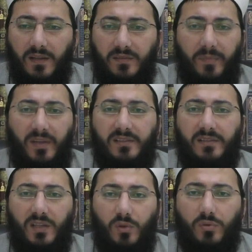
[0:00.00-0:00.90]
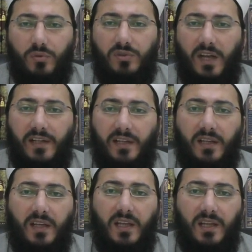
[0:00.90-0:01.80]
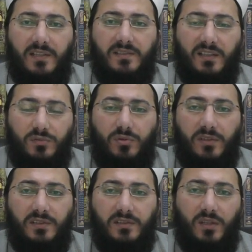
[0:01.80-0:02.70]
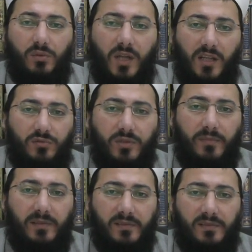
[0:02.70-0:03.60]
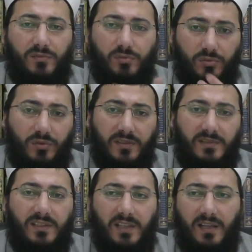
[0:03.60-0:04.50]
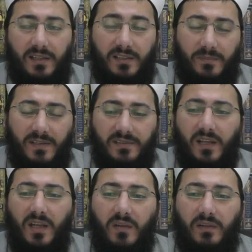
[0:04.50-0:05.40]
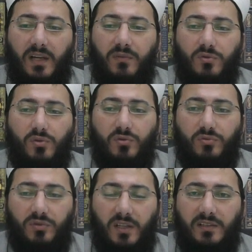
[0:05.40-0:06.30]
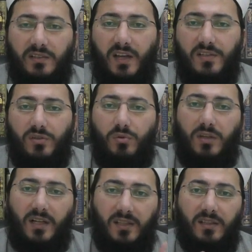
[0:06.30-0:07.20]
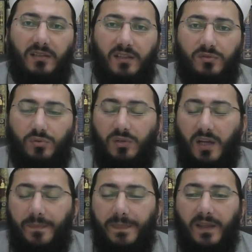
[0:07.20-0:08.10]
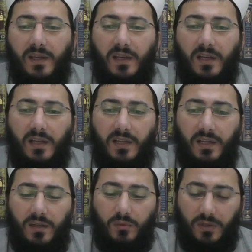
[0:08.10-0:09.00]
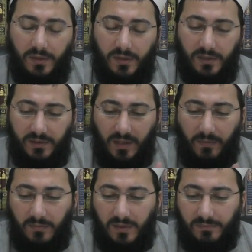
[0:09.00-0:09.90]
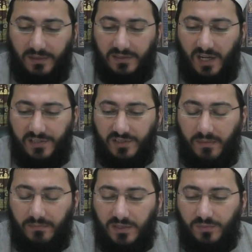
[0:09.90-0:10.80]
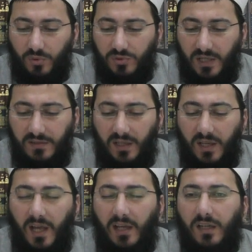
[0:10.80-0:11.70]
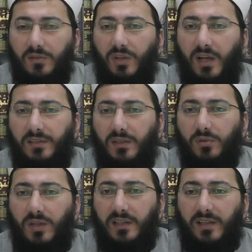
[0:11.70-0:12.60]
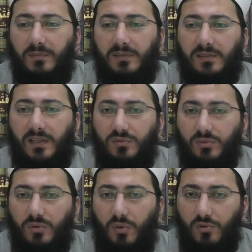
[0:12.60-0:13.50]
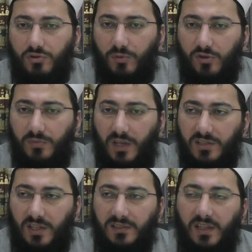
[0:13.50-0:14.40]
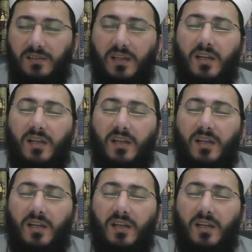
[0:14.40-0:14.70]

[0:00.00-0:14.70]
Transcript: tabiatında yoktur. Yani İnsan susadığında kulağın su damlatılsa susuzluk hissi gider, gitmez. Veya vücudun suya ihtiyacı kulaktan alınan suyla e, e, tamamlanmaz, karşılanmaz. Bu yüzden her halükarda kulağa damlatılan su orucu bozmayacağından